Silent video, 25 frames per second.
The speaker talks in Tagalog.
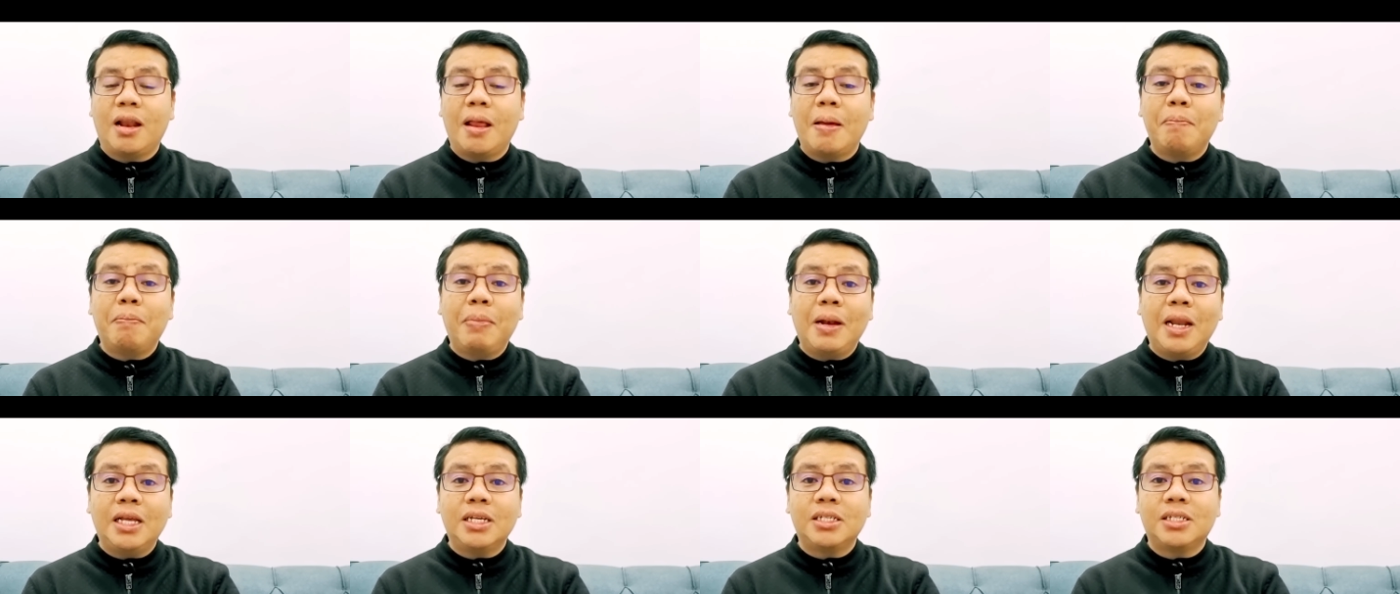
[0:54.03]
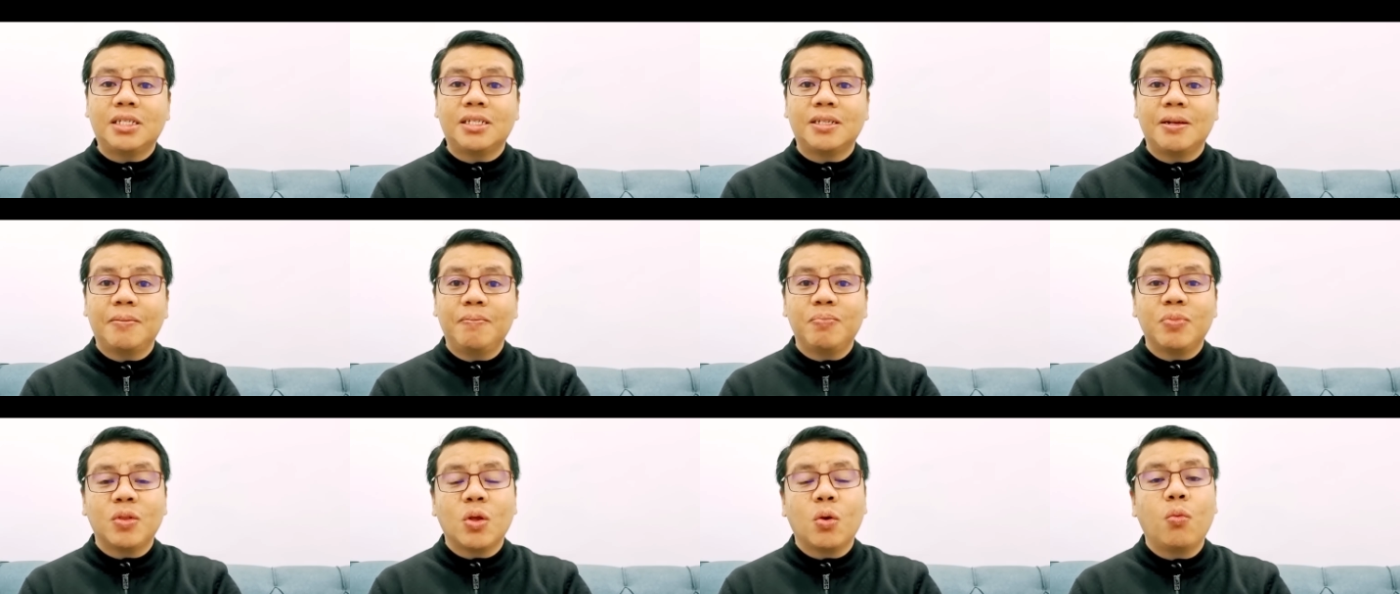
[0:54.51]
ay eh,
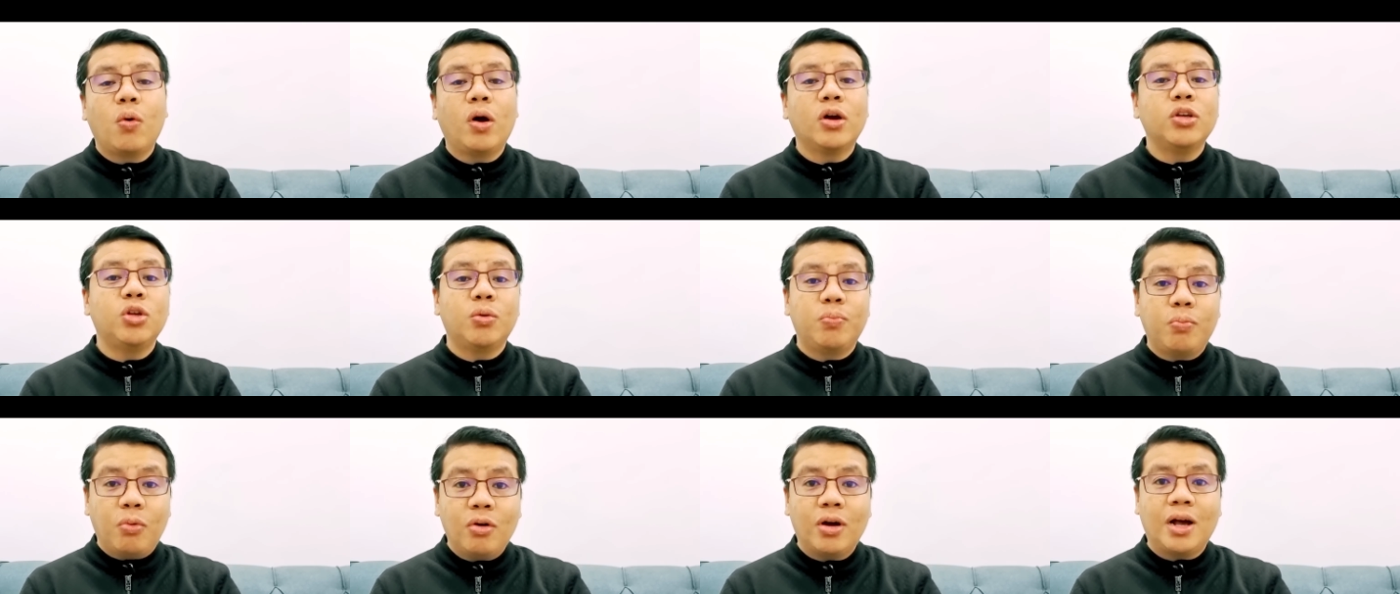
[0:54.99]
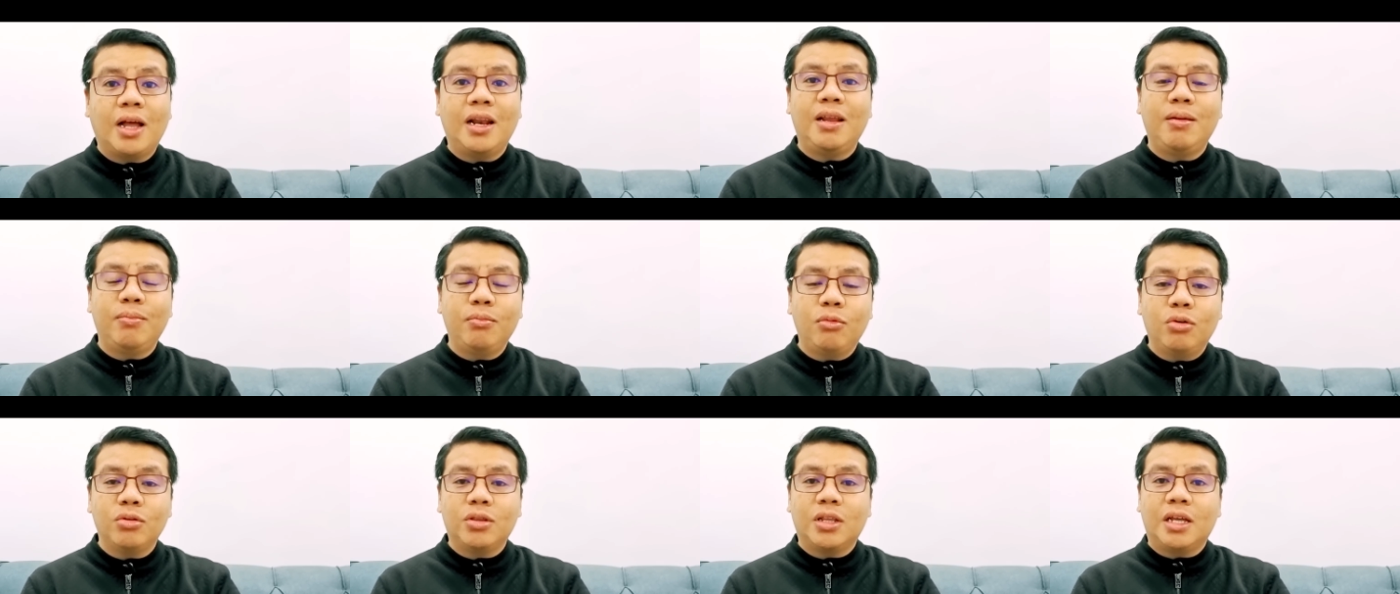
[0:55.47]
please Huwag niyo pong
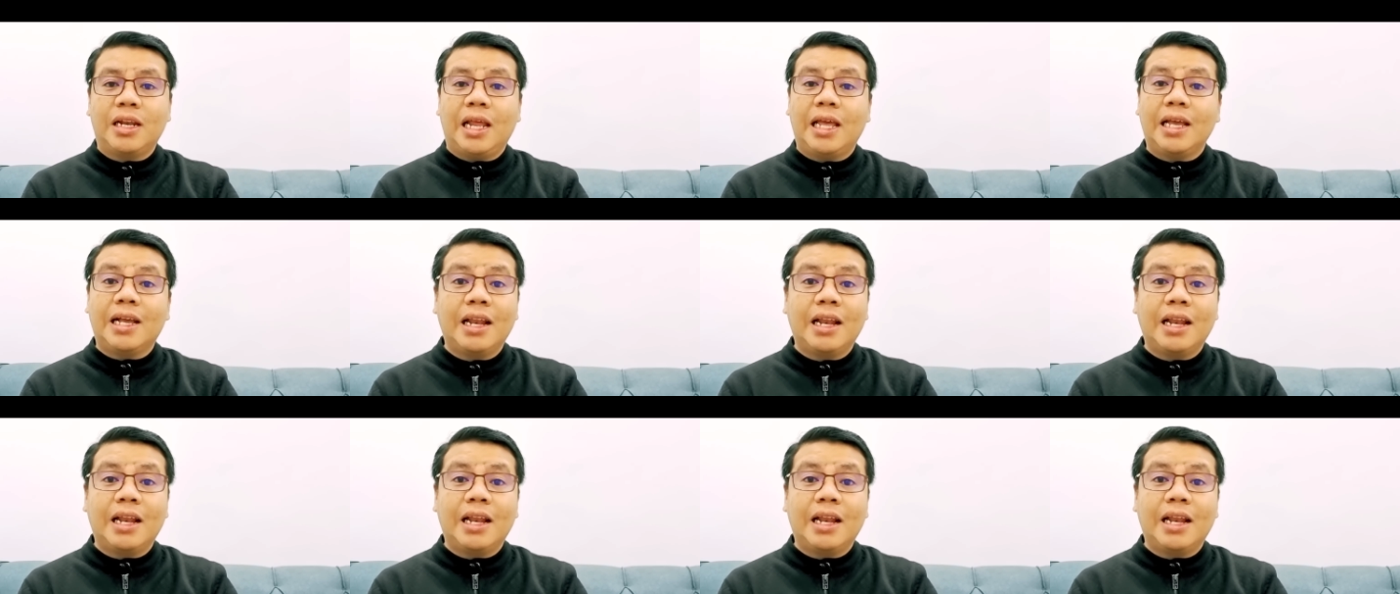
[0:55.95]
kalimutan na